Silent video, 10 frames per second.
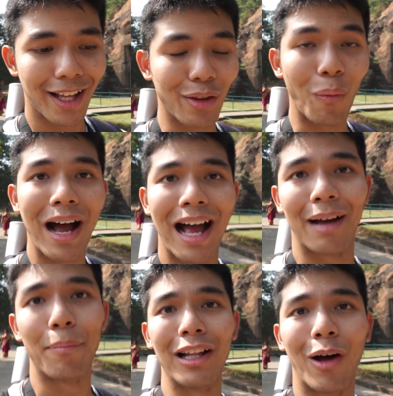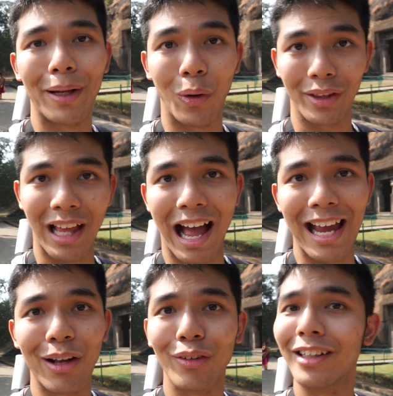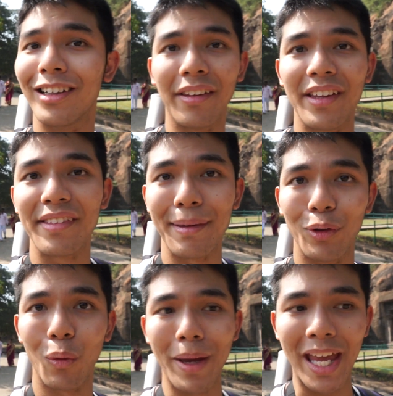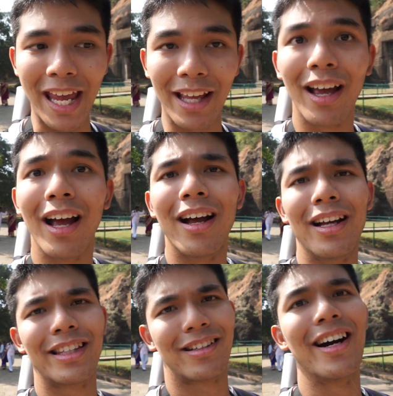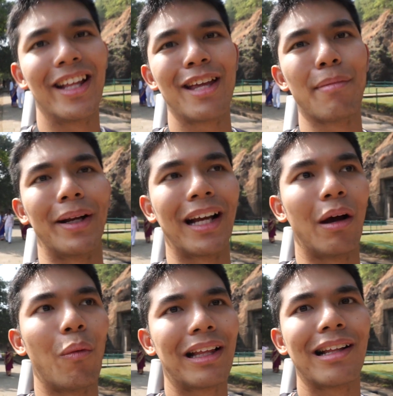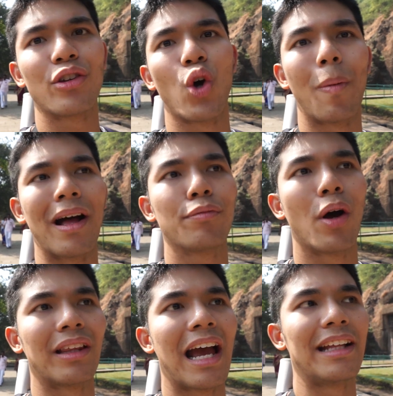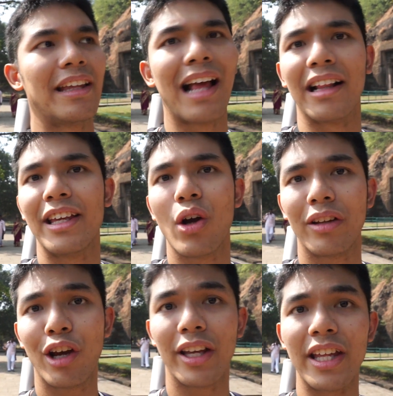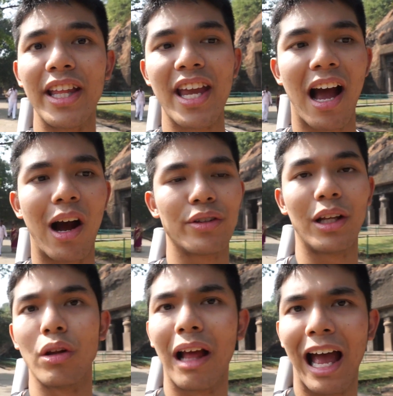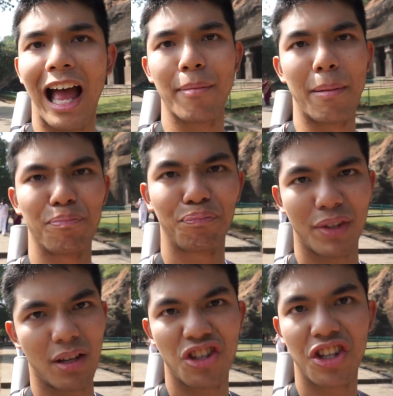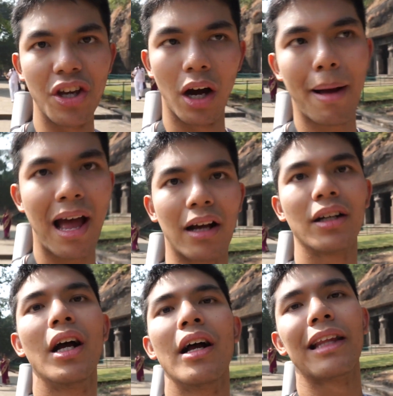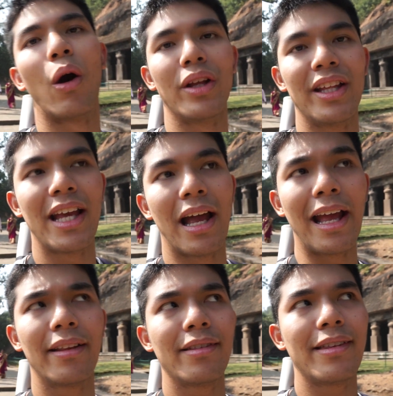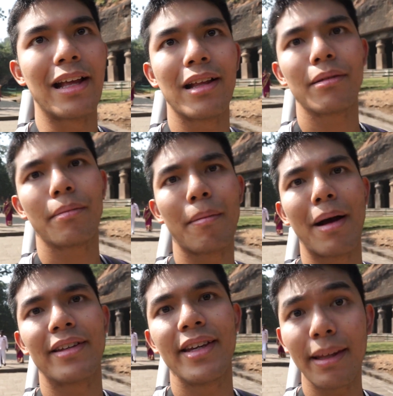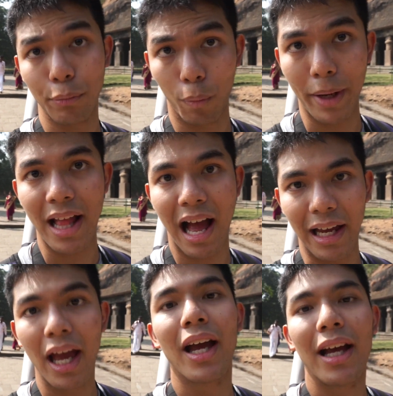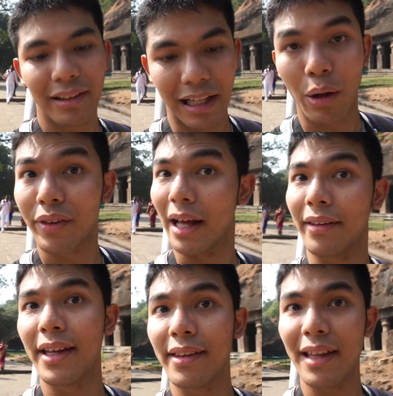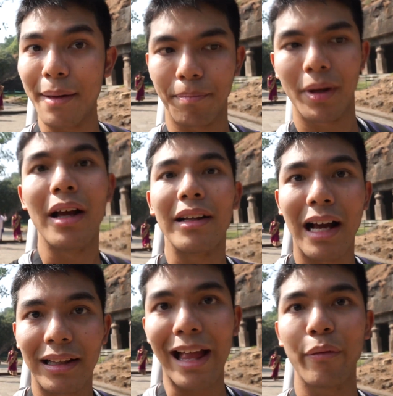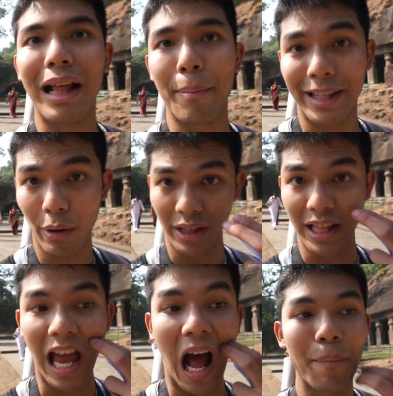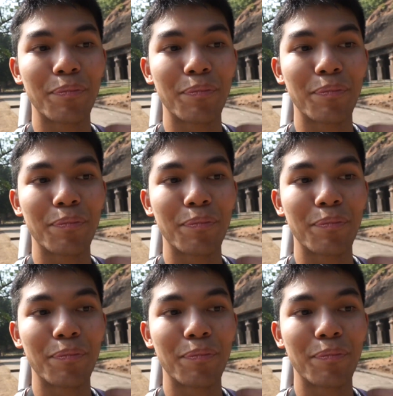แต่ว่าพอเราเป็นคนไทยเราเลยเหลือ 40 รูปี เคยได้ยินมาเหมือนกันแหละว่าถ้าเราโชว์พาสปอร์ตไทยในสถานที่ท่องเที่ยวในอินเดียเขาจะลดราคาแบบเยอะมาก แต่คนอินเดียเองเสียน่าจะประมาณ 20 รูปีได้ แต่เราเสีย 40 ดังนั้นเวลามาเที่ยวอินเดีย